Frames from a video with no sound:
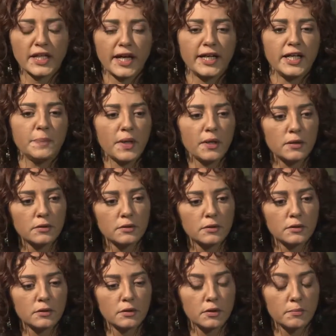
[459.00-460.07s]
غريبه
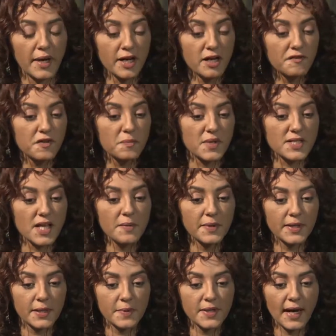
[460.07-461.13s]
مع ان في
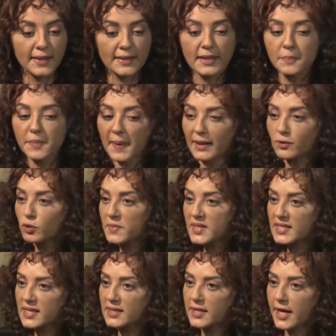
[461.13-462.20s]
المصايب الكبيره عاده
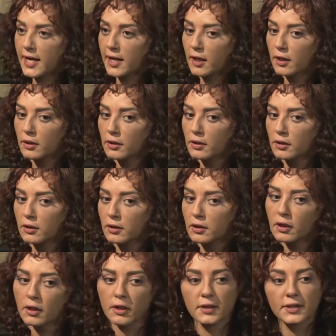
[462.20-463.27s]
بيبعتوهم اسكندريه
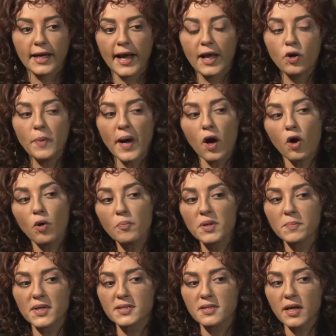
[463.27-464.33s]
تخيلوا بقى
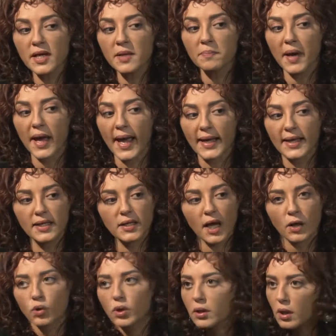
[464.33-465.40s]
ام المصايب اكيد
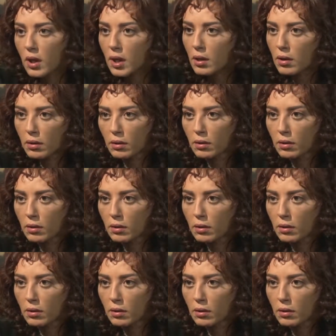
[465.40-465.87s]
هيروح القاهره